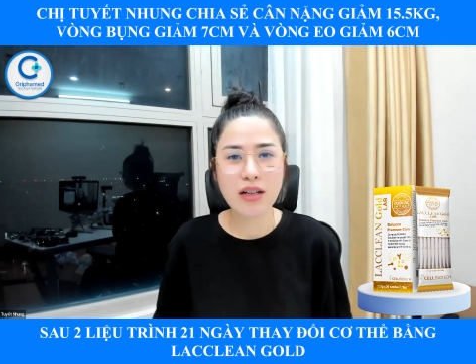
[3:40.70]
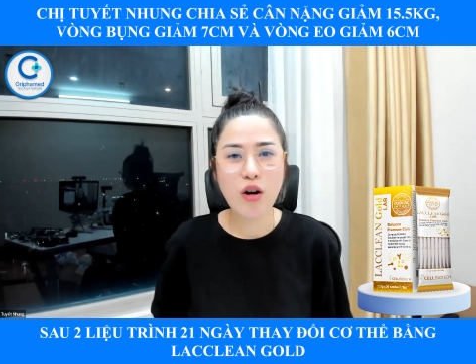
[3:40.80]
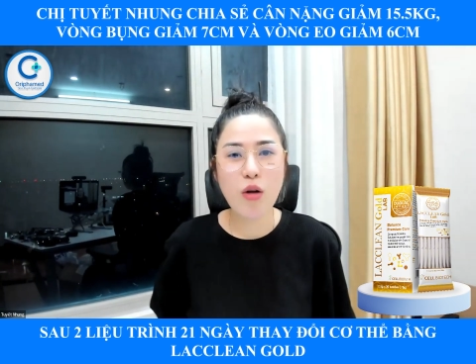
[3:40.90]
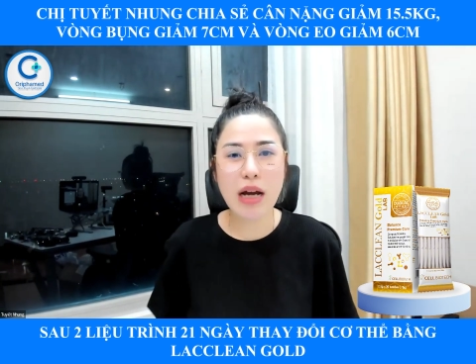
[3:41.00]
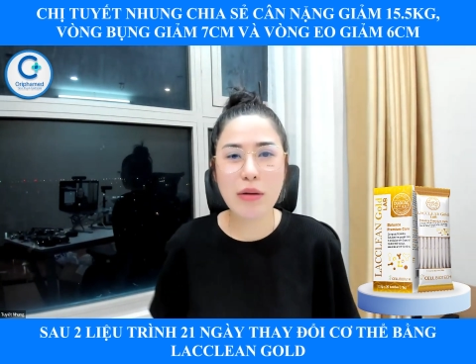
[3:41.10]

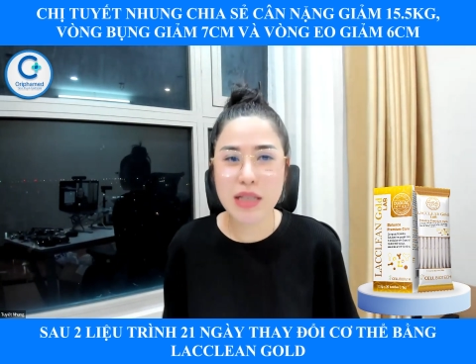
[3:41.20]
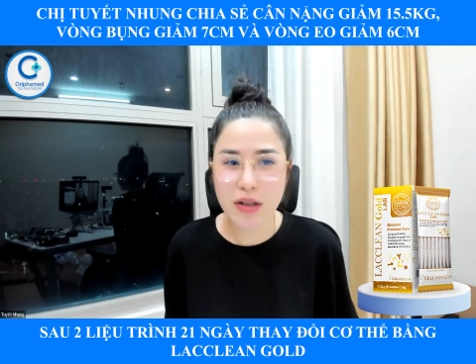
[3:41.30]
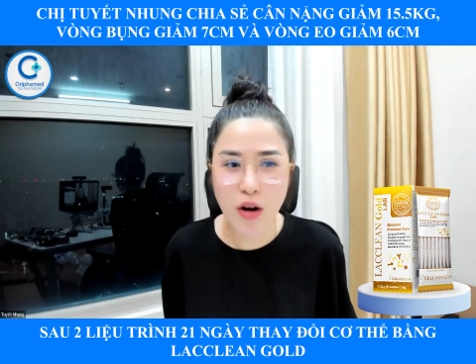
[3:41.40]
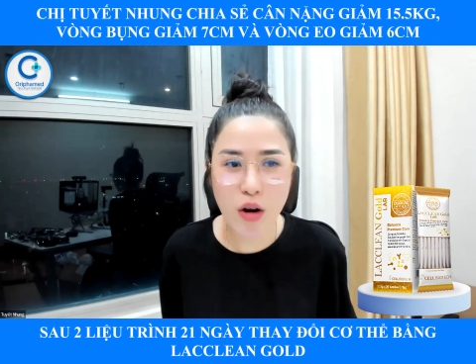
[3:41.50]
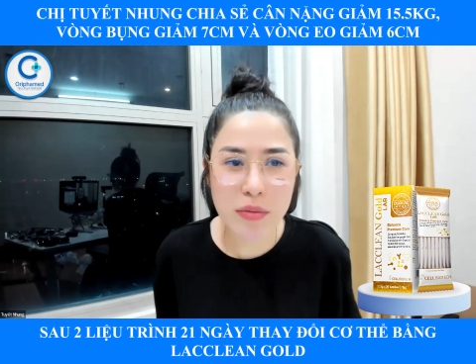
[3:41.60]
Hôm nào em sẽ
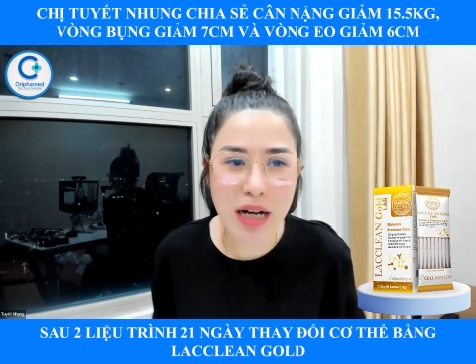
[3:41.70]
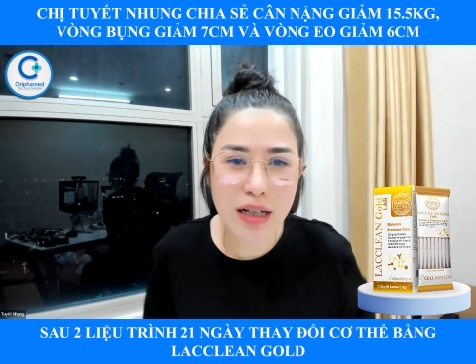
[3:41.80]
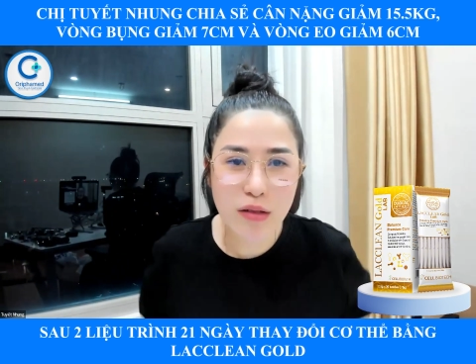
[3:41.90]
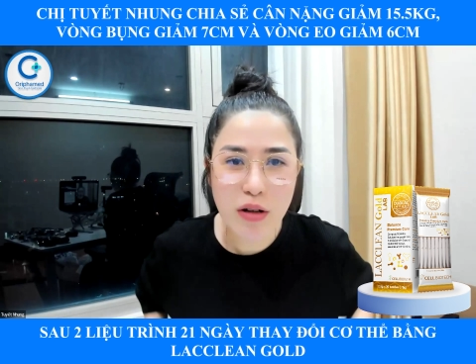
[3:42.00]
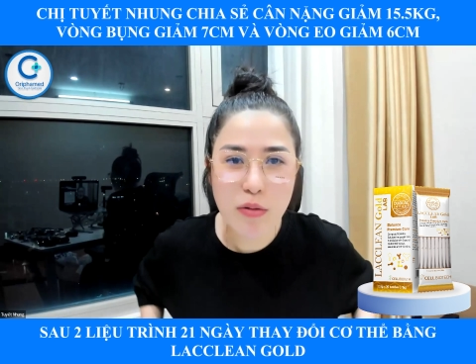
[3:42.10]
đo, em đăng
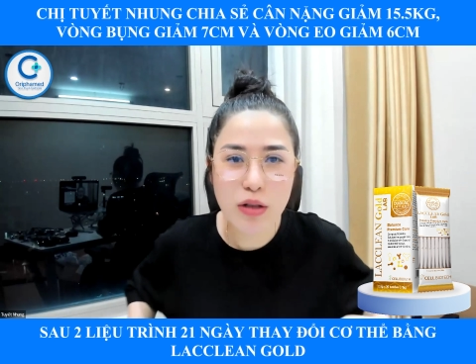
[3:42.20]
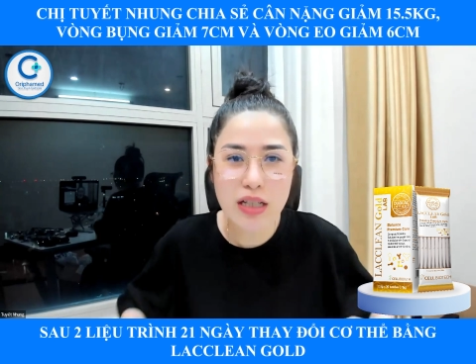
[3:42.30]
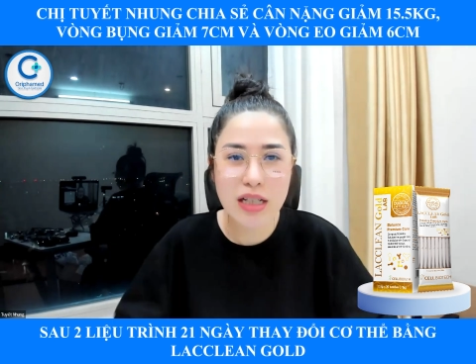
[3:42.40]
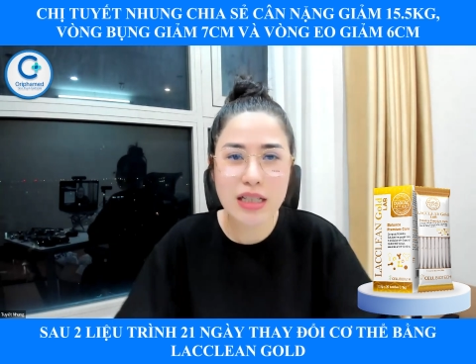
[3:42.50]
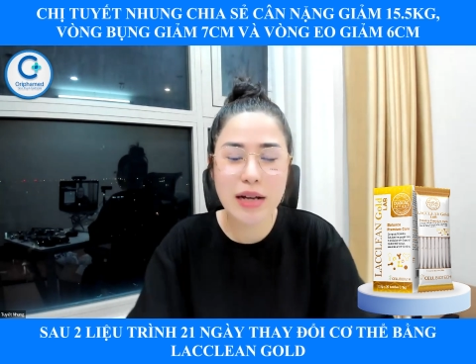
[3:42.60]
lên Facebook cho anh
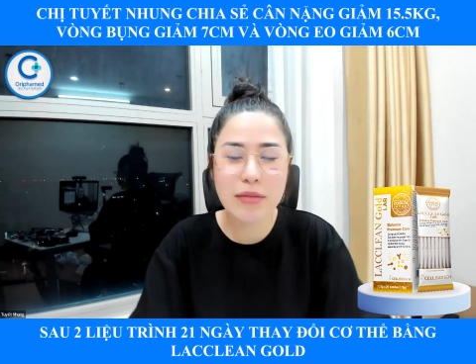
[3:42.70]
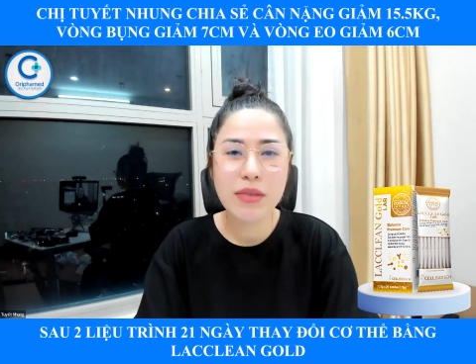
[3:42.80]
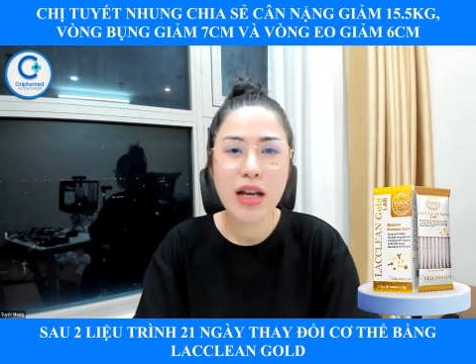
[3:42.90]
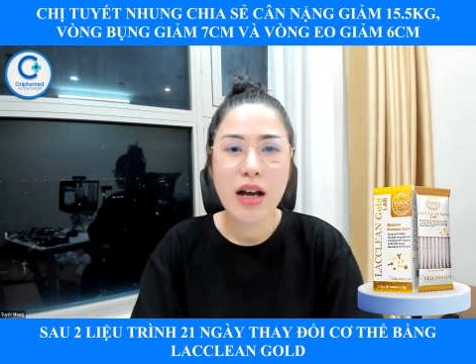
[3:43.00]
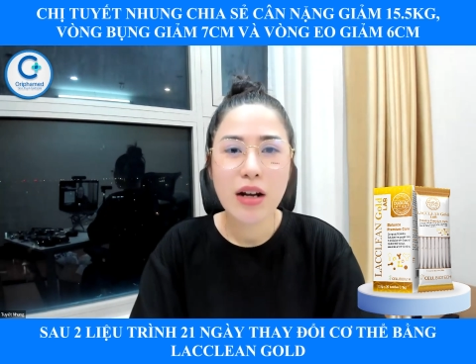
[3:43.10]
chị xem.
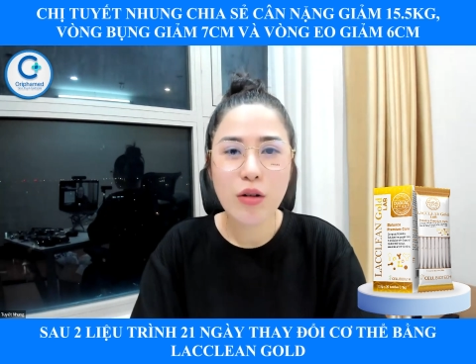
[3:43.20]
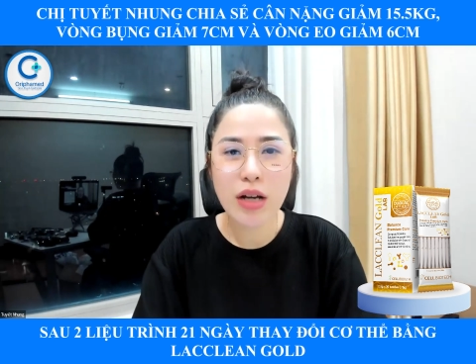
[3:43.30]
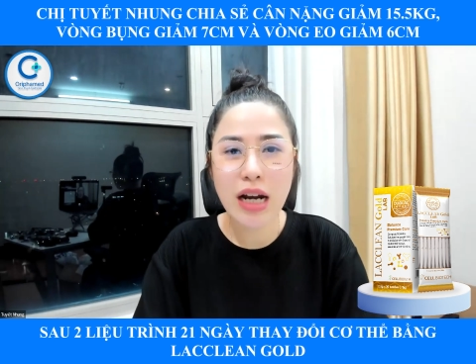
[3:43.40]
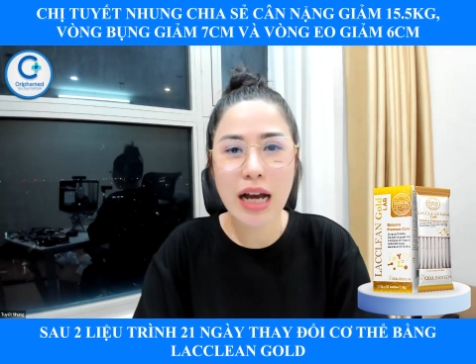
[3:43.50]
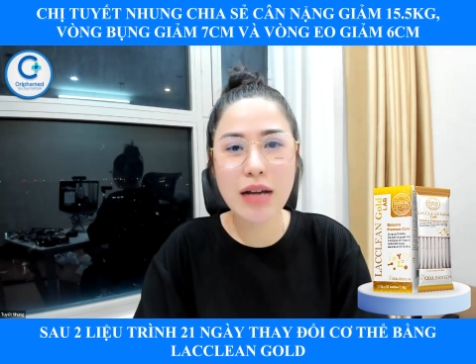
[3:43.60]
Có
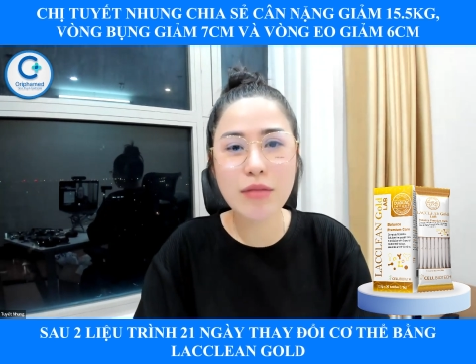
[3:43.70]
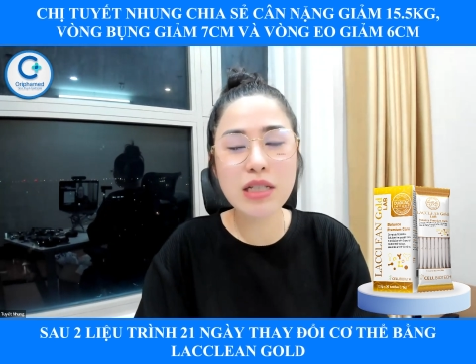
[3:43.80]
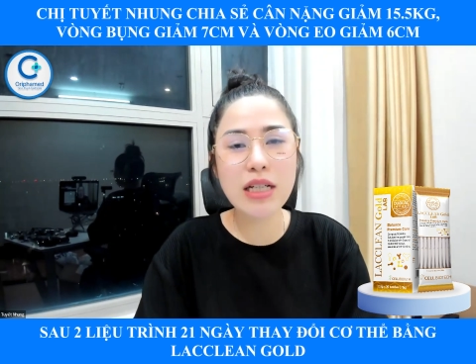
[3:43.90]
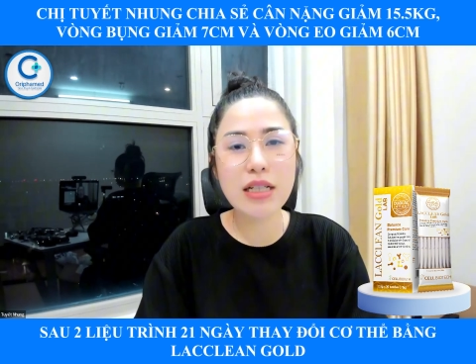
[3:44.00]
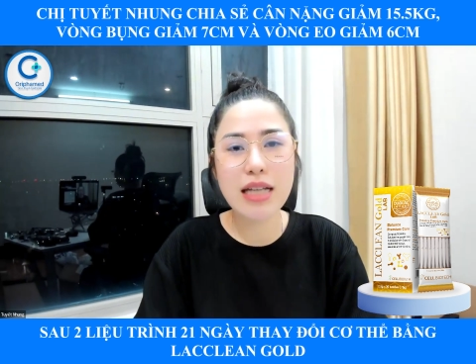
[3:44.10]
nghĩa là em
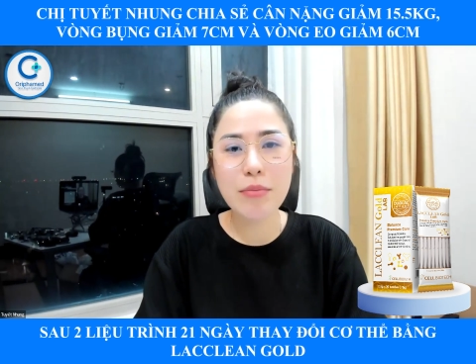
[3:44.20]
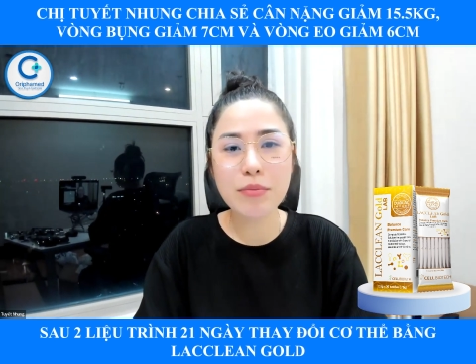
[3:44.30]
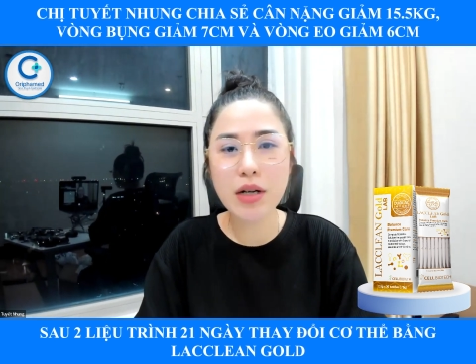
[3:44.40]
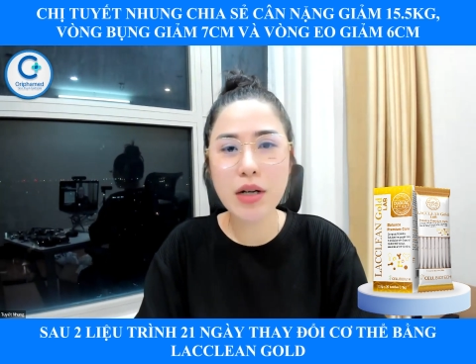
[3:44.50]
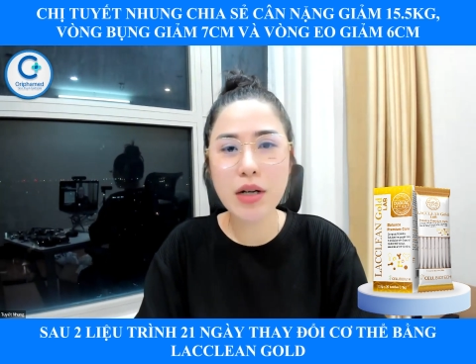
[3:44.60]
chỉ giảm
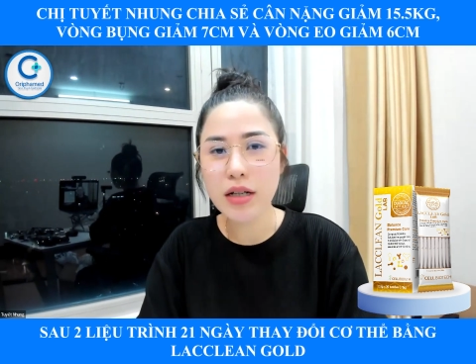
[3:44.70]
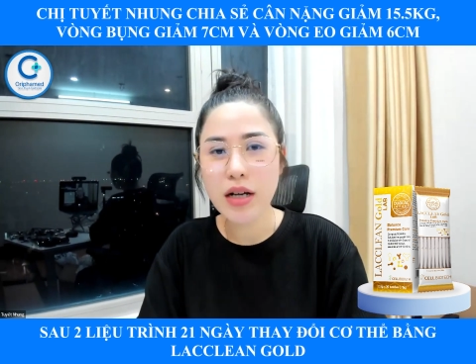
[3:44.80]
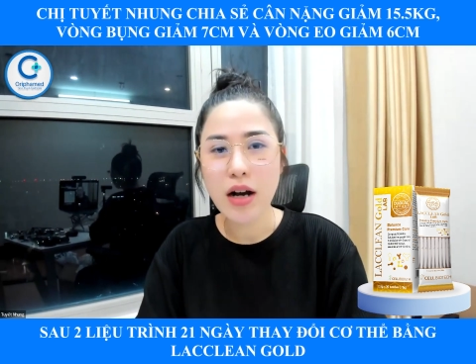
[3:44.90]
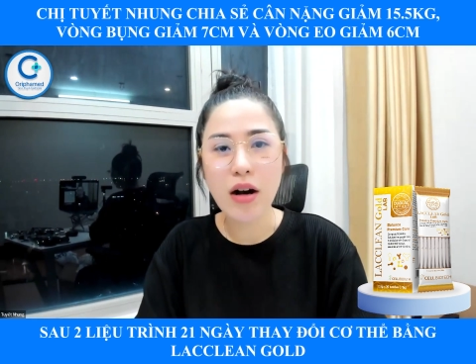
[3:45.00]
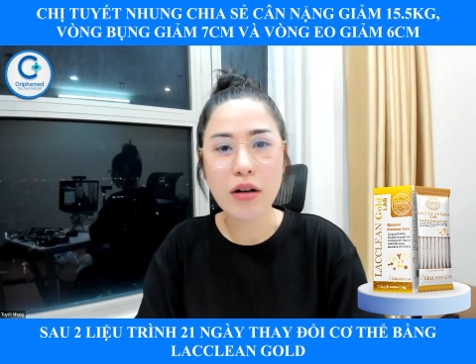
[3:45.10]
mỡ
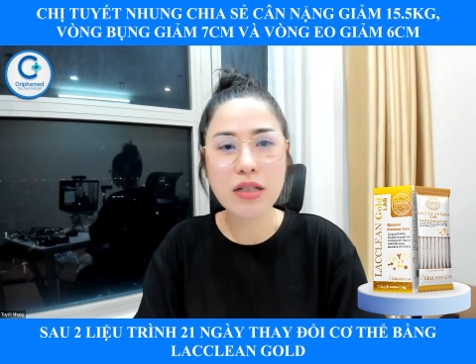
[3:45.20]
ở